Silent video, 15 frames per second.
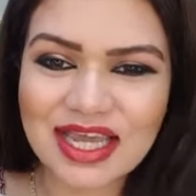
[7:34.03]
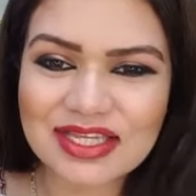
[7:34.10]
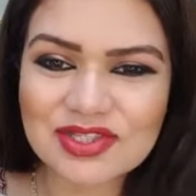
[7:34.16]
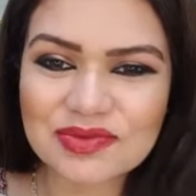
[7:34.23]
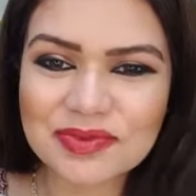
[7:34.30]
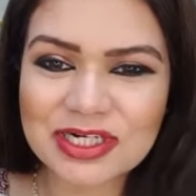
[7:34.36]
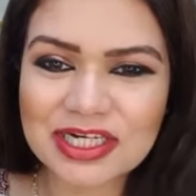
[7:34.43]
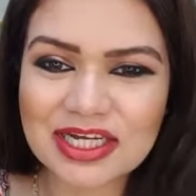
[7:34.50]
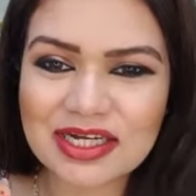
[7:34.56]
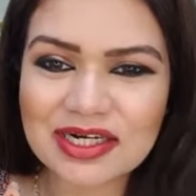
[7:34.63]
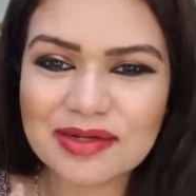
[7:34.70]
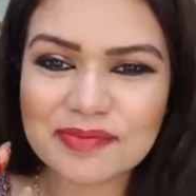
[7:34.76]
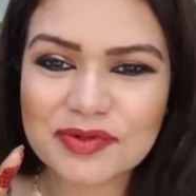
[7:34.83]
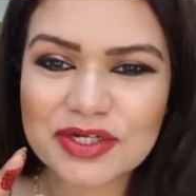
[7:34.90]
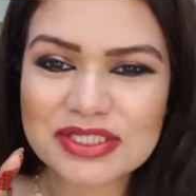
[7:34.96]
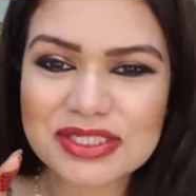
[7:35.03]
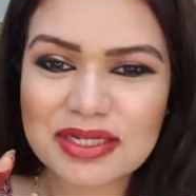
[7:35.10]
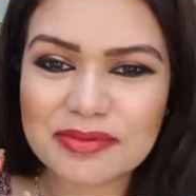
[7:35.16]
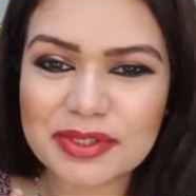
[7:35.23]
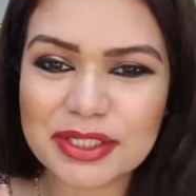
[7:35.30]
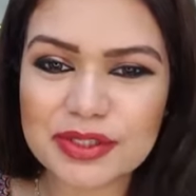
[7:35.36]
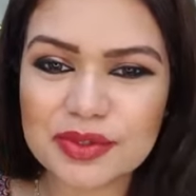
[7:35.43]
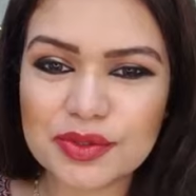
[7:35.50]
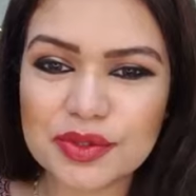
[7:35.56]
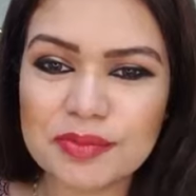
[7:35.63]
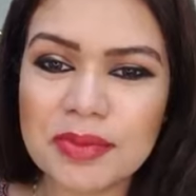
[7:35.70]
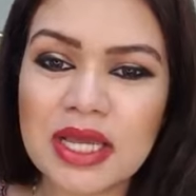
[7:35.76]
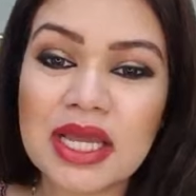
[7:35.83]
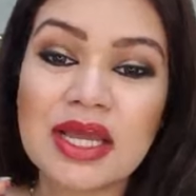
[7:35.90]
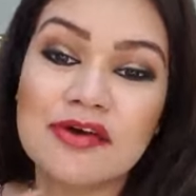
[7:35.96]
লাইজুমান নাহার আপু আসসালামু
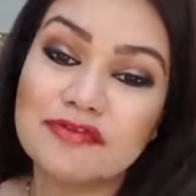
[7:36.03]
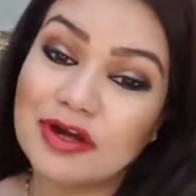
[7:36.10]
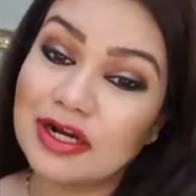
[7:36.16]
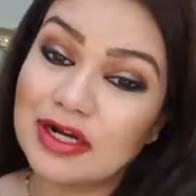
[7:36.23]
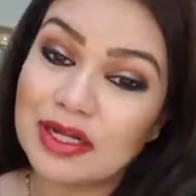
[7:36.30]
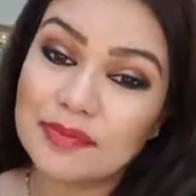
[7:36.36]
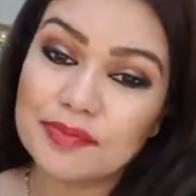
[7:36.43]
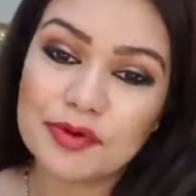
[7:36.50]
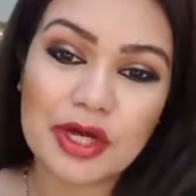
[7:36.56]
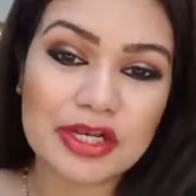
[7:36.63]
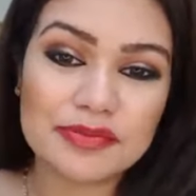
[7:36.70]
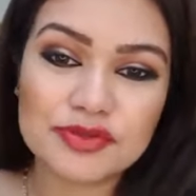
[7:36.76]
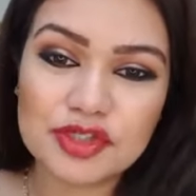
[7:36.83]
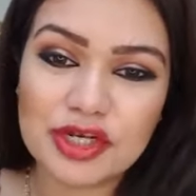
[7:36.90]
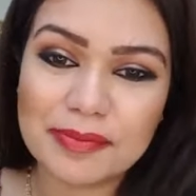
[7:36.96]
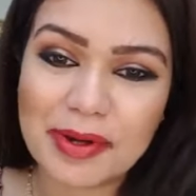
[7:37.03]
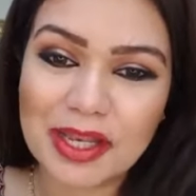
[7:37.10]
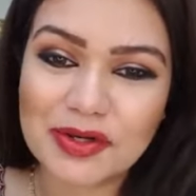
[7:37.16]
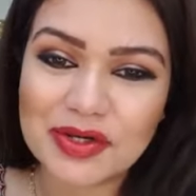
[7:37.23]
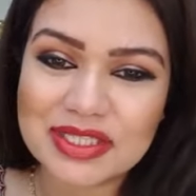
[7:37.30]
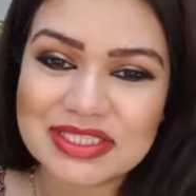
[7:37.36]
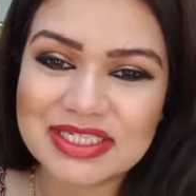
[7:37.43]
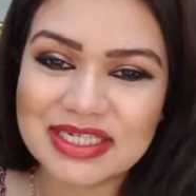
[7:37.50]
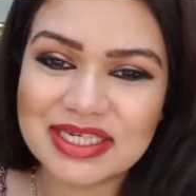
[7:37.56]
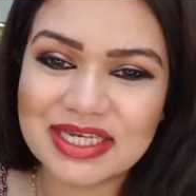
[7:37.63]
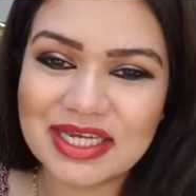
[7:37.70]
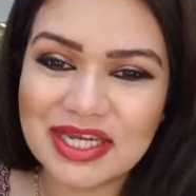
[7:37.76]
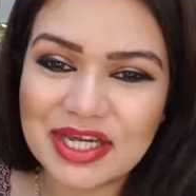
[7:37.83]
আলাইকুম ফারহান আপু আলহামদুলিল্লাহ ভালো আছি